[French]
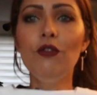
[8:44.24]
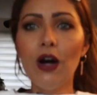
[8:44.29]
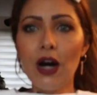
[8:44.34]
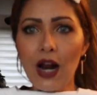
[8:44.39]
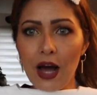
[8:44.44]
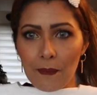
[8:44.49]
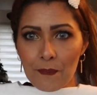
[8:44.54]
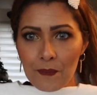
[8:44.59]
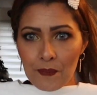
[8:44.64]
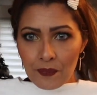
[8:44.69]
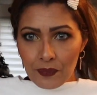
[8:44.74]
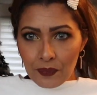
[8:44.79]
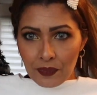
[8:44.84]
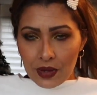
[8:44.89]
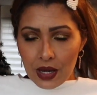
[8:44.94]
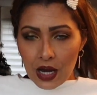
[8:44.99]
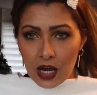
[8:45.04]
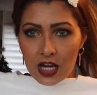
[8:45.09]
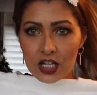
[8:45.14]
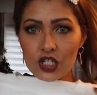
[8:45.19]
Voilà.
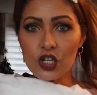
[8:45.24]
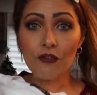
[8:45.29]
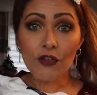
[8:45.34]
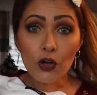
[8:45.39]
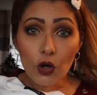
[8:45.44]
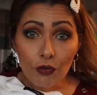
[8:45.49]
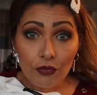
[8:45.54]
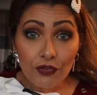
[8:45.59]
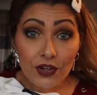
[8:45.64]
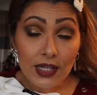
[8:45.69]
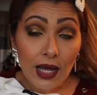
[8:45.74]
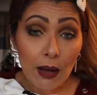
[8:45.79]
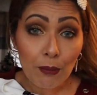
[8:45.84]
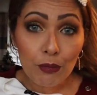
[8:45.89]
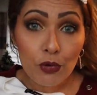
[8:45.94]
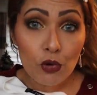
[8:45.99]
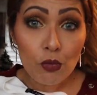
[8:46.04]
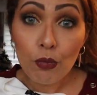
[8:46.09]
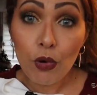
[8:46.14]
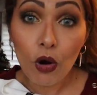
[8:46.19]
J'avais envie d'un
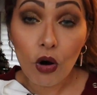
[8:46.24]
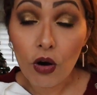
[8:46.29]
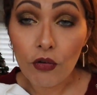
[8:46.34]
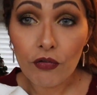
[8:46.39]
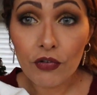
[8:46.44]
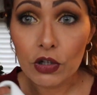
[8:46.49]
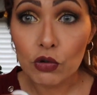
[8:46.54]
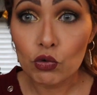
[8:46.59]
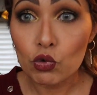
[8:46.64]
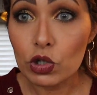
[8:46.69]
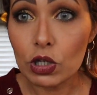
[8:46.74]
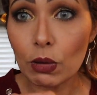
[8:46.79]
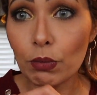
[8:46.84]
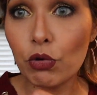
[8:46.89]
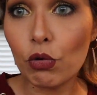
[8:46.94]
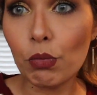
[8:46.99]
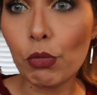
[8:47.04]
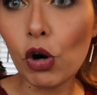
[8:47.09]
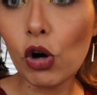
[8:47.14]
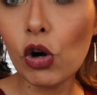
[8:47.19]
pull blanc en fait, tout
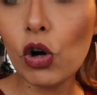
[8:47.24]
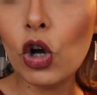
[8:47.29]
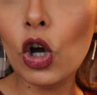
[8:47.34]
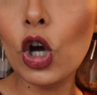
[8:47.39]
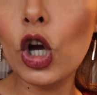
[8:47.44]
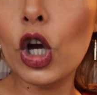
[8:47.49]
simplement.